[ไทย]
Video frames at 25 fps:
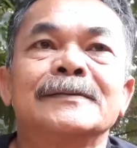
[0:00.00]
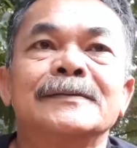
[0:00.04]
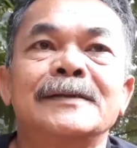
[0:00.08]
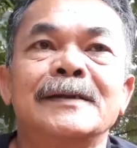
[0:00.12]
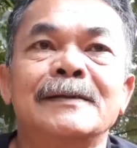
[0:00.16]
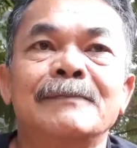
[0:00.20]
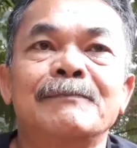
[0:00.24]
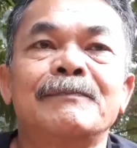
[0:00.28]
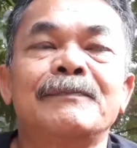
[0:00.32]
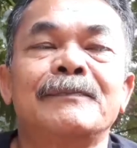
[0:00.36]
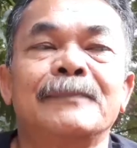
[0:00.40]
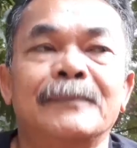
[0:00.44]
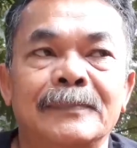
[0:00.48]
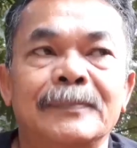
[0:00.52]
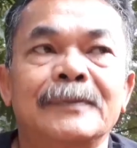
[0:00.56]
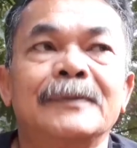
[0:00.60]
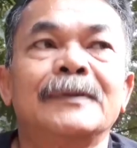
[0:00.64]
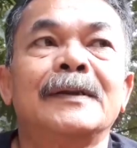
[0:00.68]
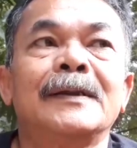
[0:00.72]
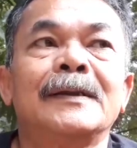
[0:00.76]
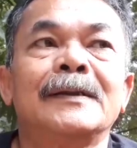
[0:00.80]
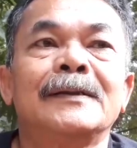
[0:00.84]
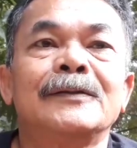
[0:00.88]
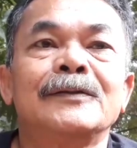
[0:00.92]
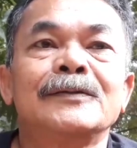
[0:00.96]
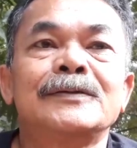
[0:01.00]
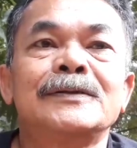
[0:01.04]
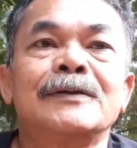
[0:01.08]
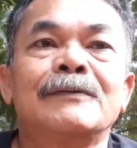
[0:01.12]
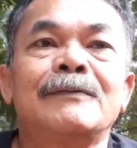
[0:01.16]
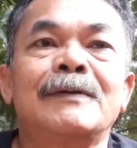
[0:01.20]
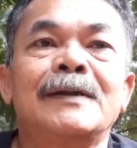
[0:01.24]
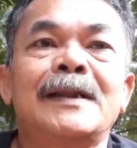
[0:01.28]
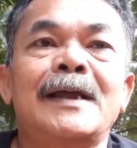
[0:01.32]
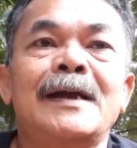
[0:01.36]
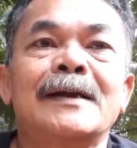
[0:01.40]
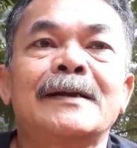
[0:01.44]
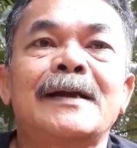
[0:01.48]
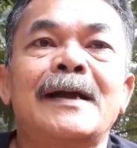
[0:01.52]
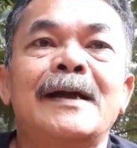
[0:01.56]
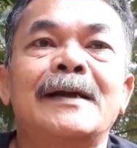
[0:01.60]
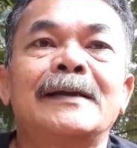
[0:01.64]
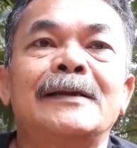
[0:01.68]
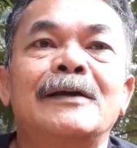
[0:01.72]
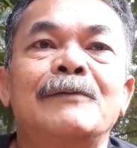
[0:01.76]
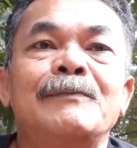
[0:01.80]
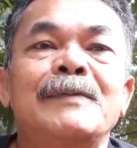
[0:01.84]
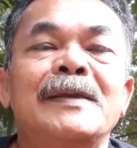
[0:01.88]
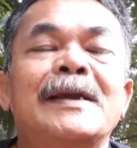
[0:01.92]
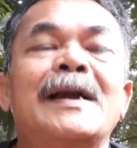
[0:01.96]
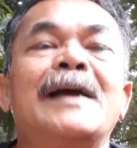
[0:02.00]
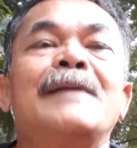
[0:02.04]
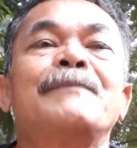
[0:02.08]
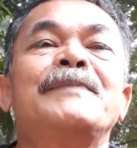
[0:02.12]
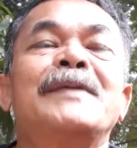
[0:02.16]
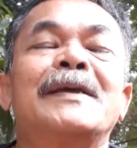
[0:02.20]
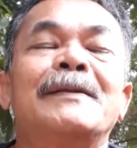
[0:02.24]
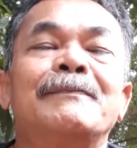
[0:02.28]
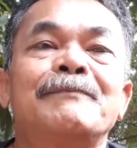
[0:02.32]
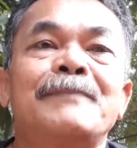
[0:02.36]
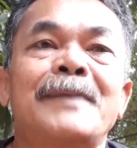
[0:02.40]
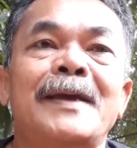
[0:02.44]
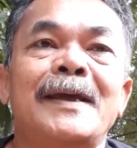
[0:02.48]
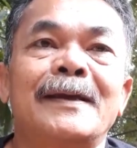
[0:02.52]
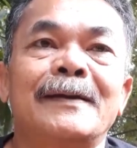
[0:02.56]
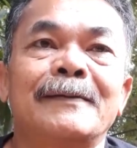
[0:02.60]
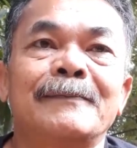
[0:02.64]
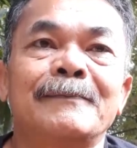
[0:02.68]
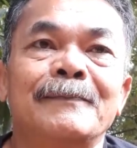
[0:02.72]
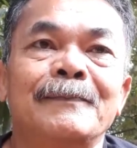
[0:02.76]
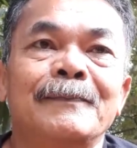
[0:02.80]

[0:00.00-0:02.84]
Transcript: ซึ่งรู้สึกว่าร่างกายเรามีการเปลี่ยนแปลง